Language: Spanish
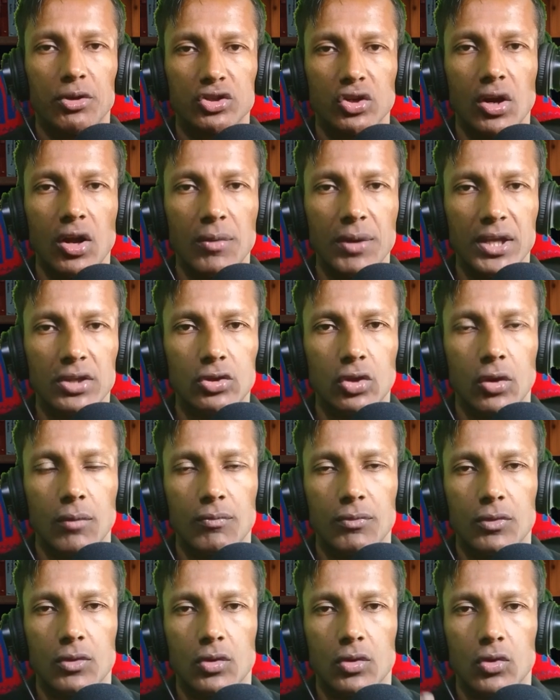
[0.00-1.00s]
Por si no lo has
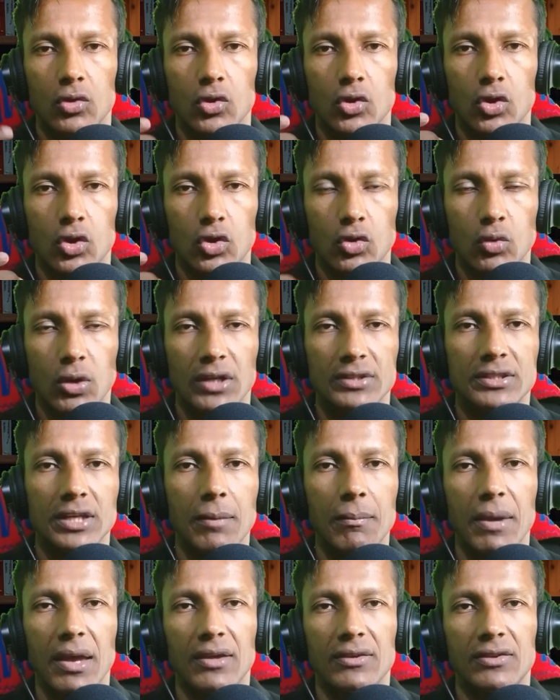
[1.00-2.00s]
visto, yo
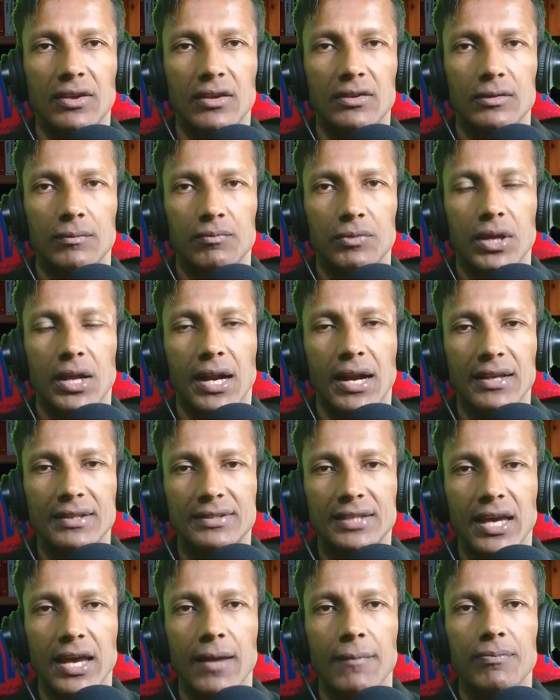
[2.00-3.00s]
hace meses
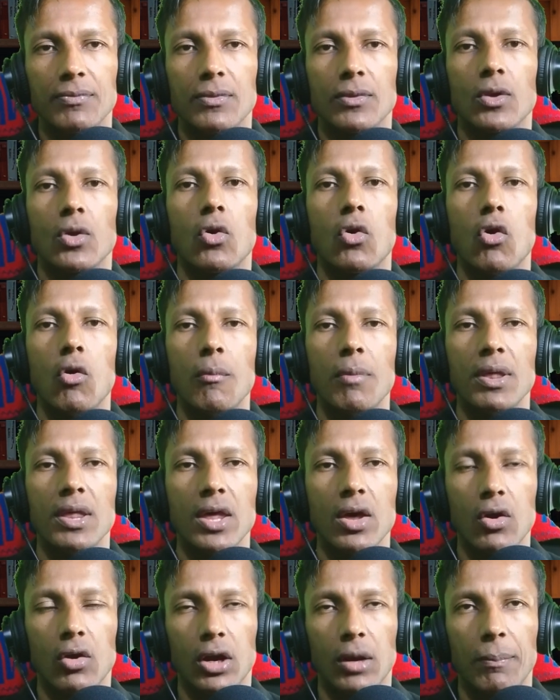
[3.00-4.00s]
realicé un
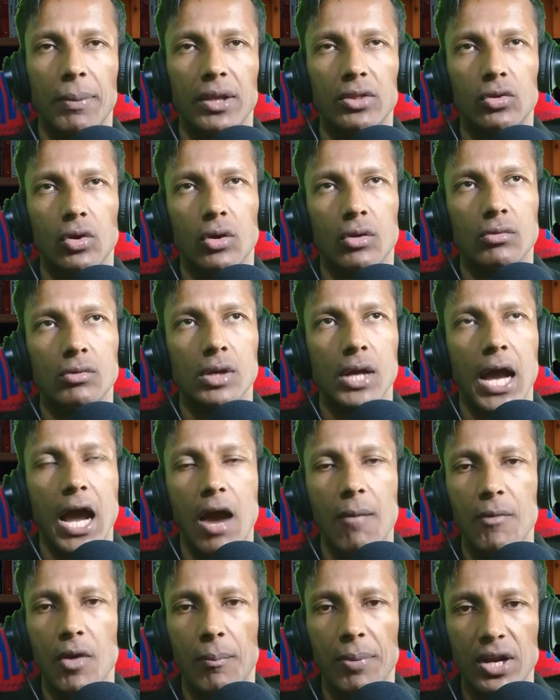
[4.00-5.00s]
video con respecto
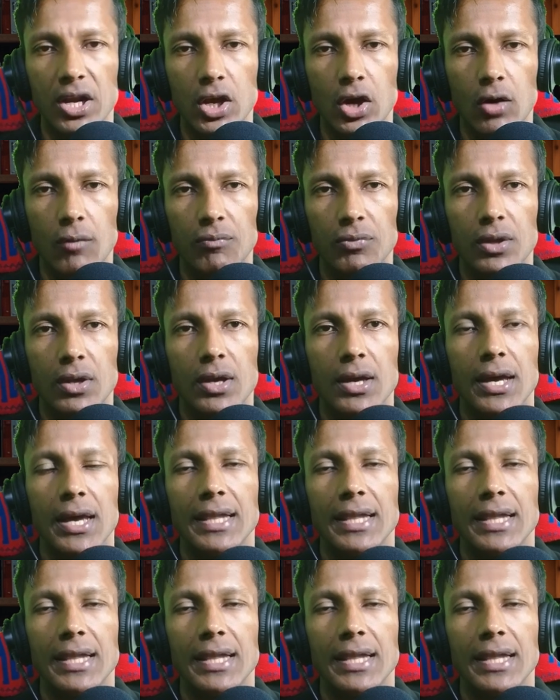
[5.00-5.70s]
a mi opinión